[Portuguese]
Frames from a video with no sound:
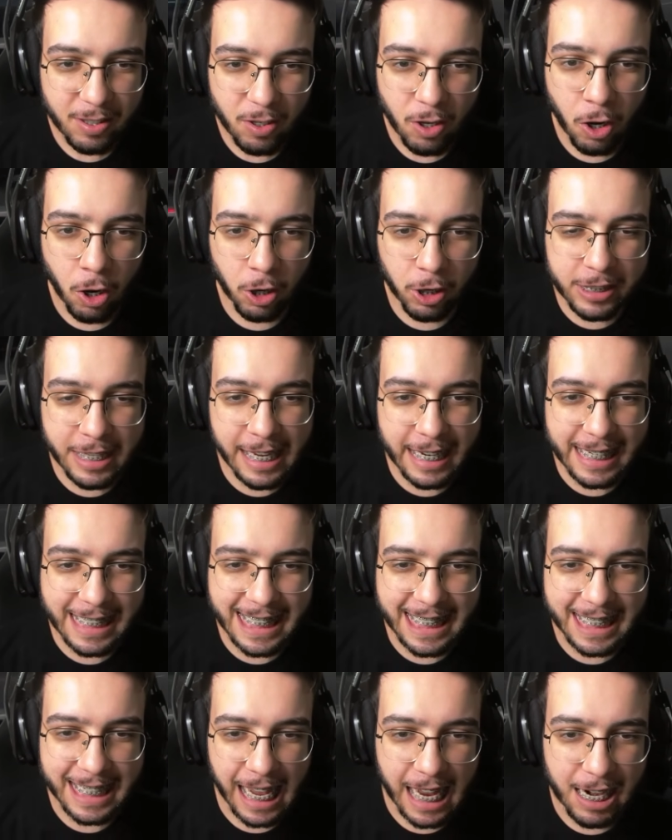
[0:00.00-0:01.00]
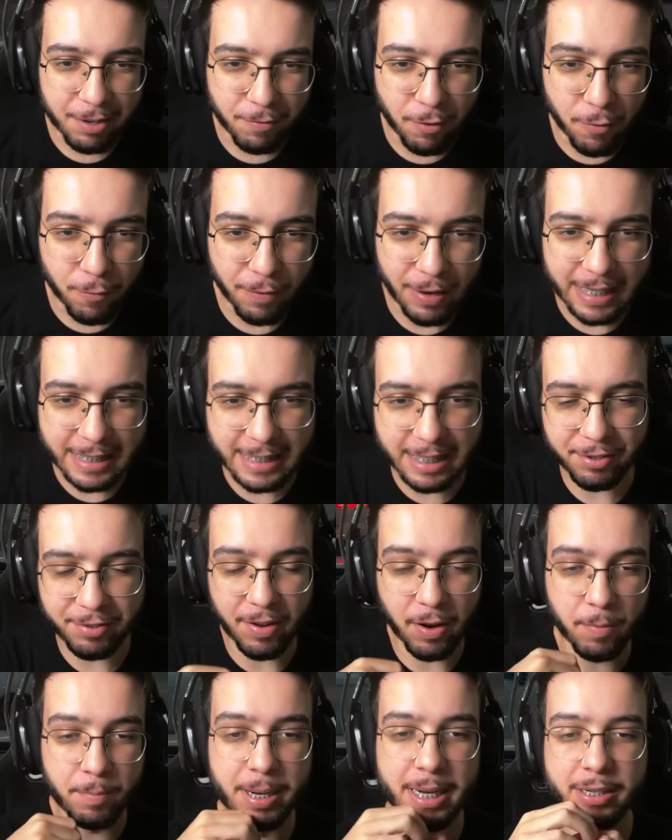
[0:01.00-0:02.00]
Olha o que, que esses caras vão fazer.
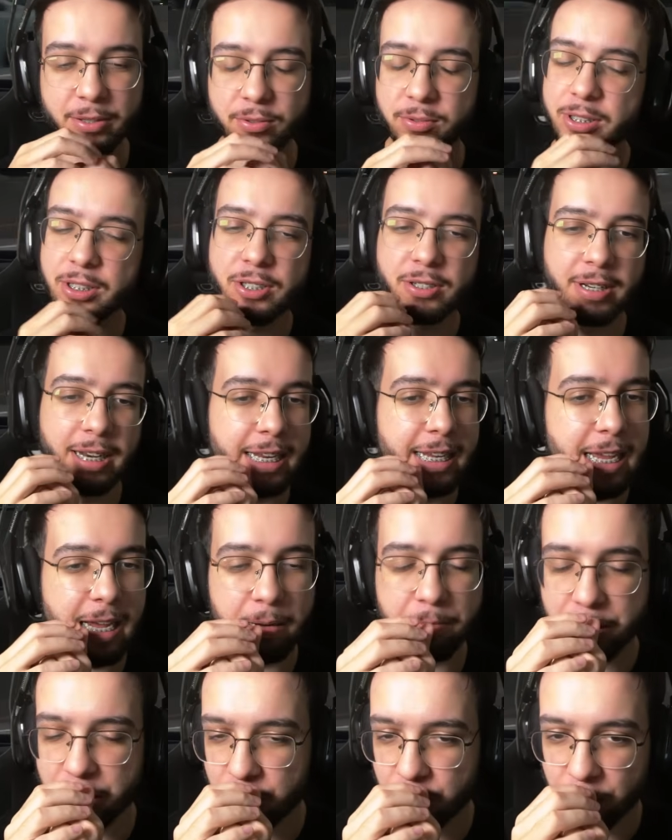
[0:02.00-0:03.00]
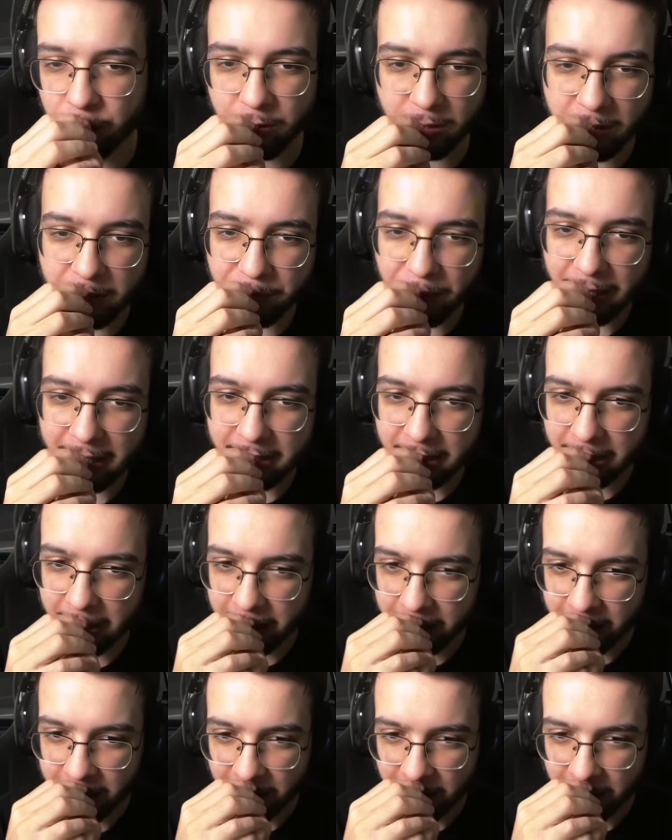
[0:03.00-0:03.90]
Mano, isso daí é absurdo demais, aí.